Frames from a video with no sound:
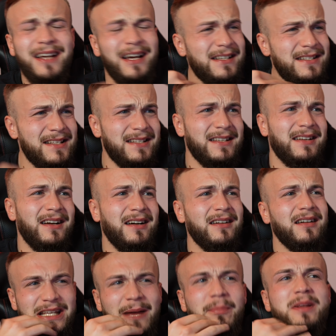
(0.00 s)

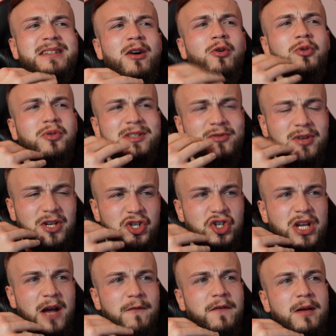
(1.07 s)
geisteskrank. Ich habe jetzt auch noch so eine
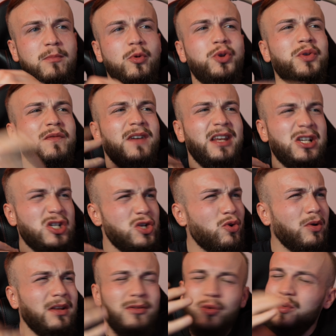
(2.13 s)
Schärfe im Mund und wenn ich
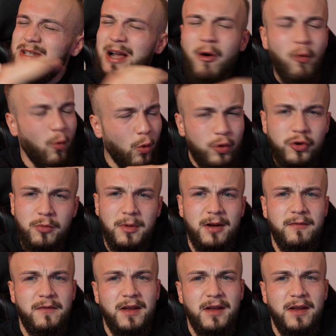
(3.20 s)
schlucke, tut es auch unnormal